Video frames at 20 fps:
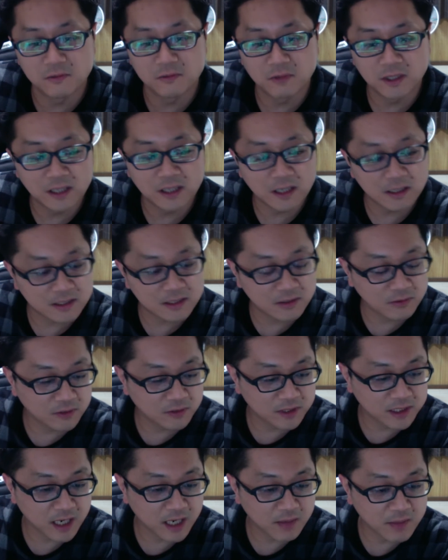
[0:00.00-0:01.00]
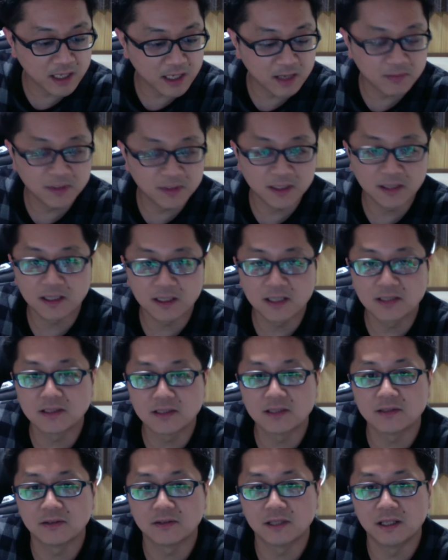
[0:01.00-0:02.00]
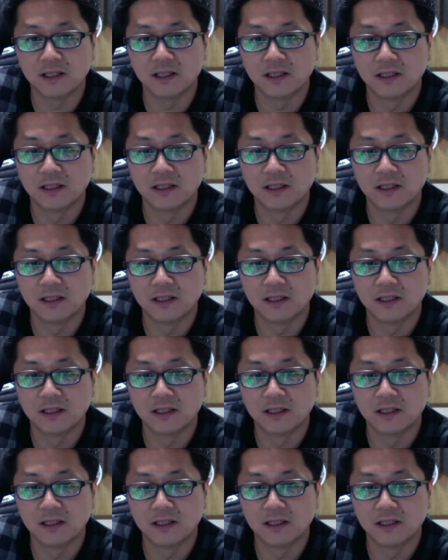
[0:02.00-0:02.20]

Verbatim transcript: 和田アキ子のキャメラみたいな感じですよね。